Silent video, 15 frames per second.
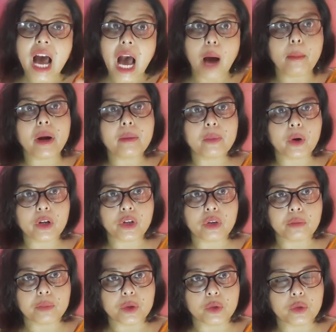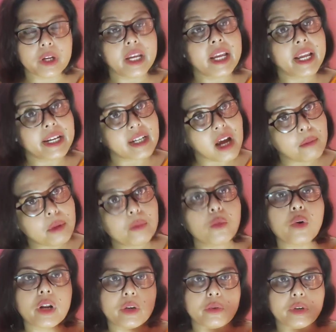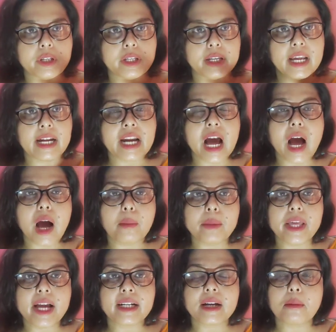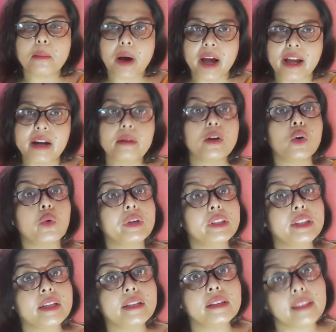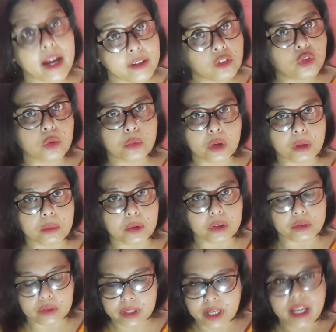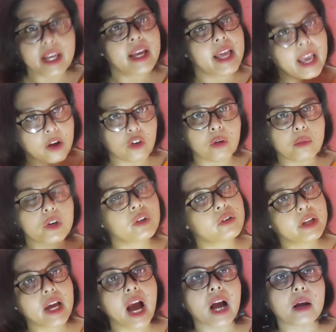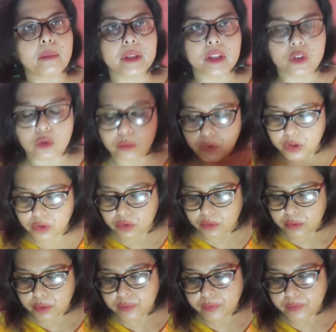আমার পয়েন্ট অফ ভিউ এটা আমি মনে করি এটা আমি একটা মায়ের নৈতিক দায়িত্ব বলে মনে করি এখনো মনে করি আগামী দিনেও মনে করব